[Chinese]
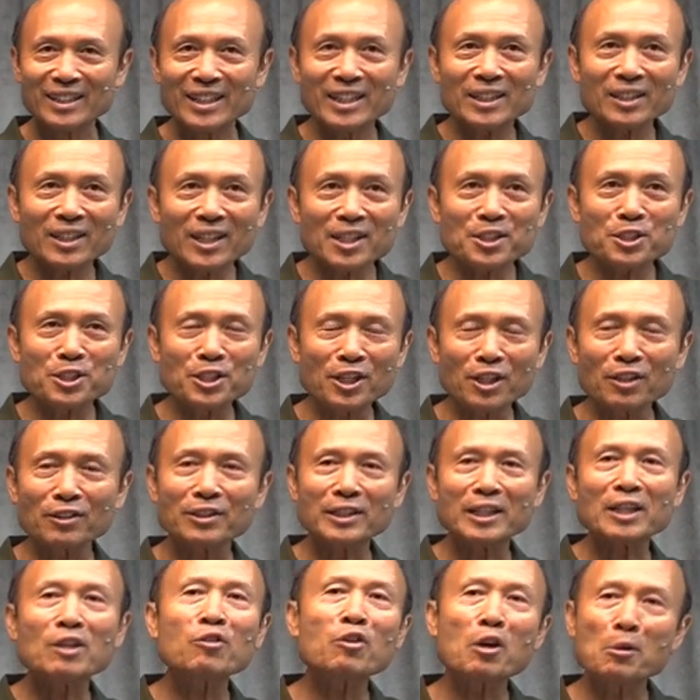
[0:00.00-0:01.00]
你可以使
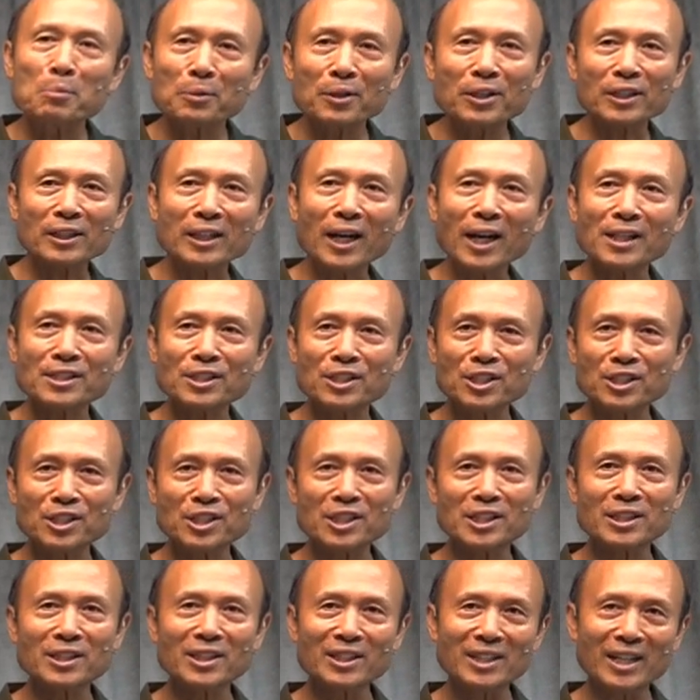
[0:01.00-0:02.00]
用，你会不会开始
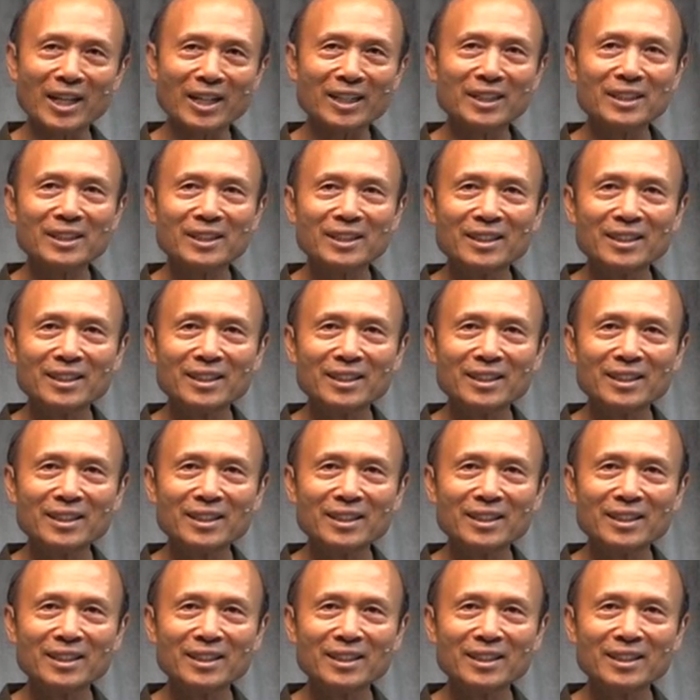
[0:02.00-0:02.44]
使用啊？